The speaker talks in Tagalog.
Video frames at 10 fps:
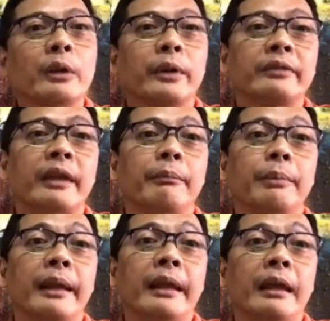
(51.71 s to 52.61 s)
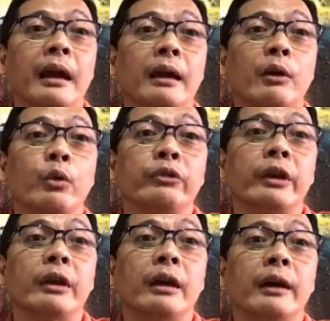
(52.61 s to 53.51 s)
He was then play uh,
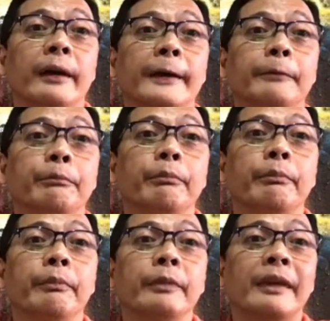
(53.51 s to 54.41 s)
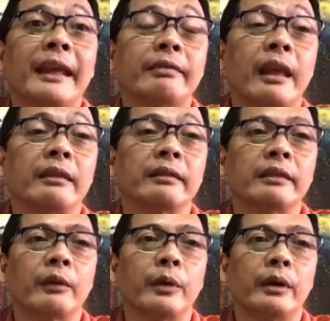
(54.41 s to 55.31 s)
coaching uh, Great Taste.
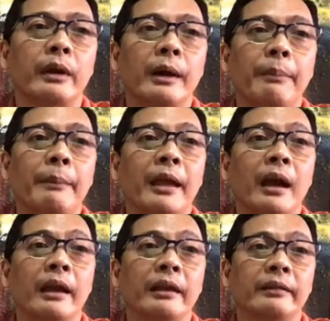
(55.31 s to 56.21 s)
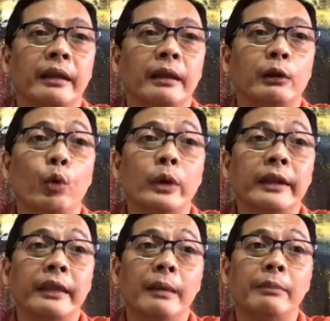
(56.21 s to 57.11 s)
They were up against a
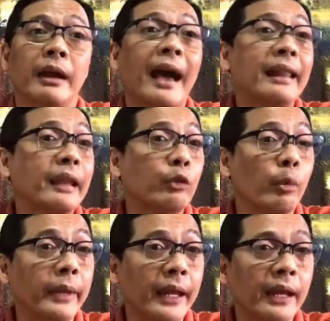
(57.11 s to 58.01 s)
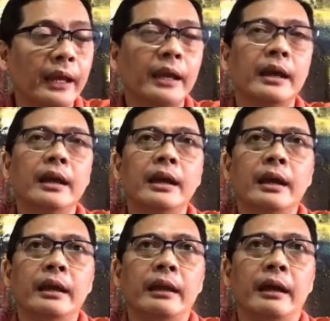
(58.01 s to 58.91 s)
lowly team, the Gallery Dominic.
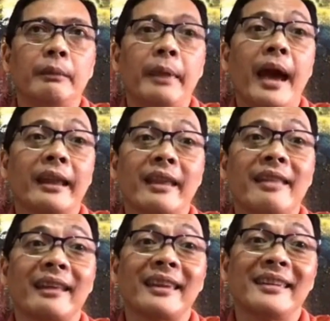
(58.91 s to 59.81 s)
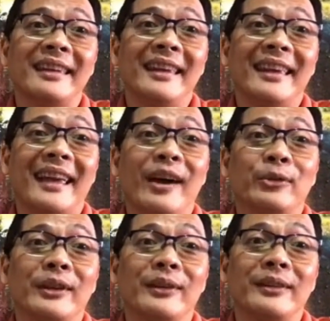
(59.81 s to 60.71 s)
Uh, may ariyan dati si
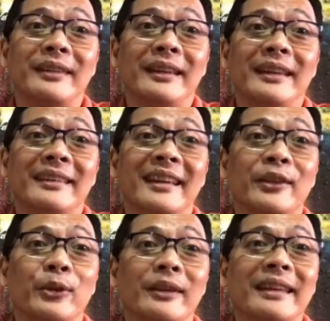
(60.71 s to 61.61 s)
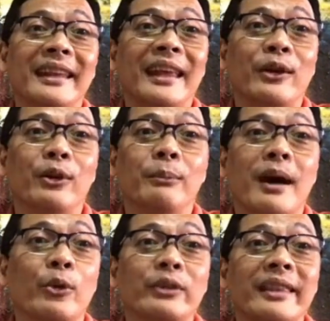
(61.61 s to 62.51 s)
Councilor, si Senator Nicky
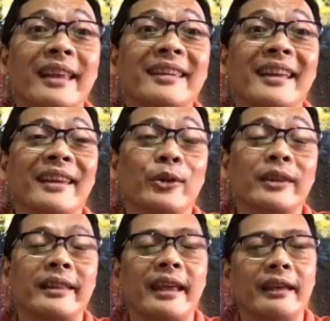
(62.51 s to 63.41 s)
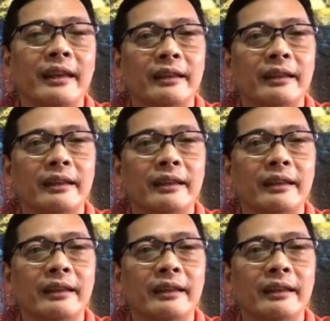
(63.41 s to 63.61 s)
Coseteng siya, ni Coseteng.